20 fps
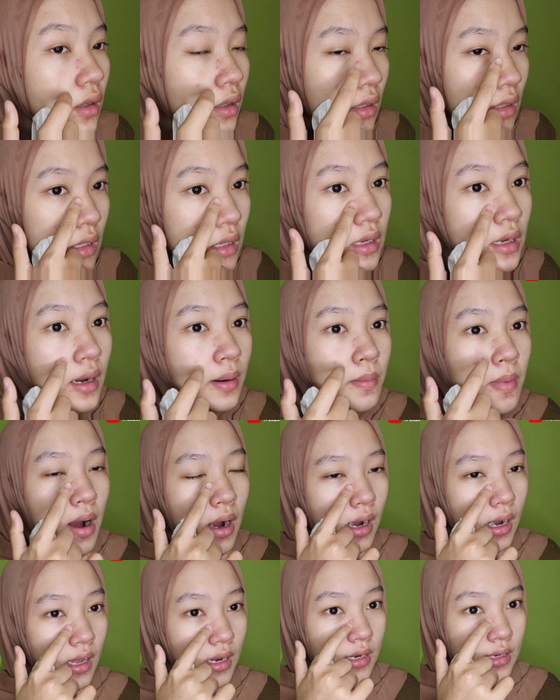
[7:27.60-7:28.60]
ini nggak
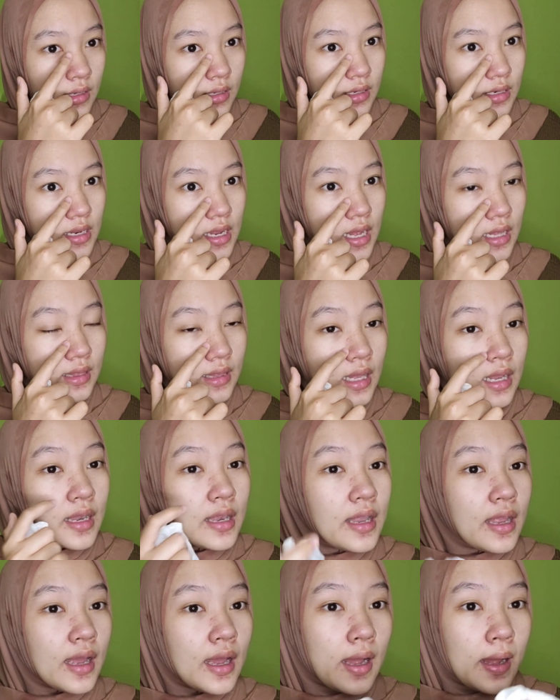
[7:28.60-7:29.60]
bakal
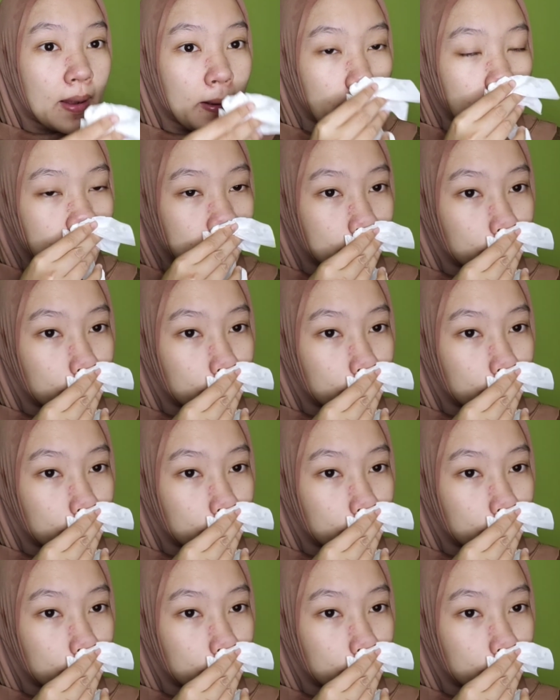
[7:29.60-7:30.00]
kelihatan ya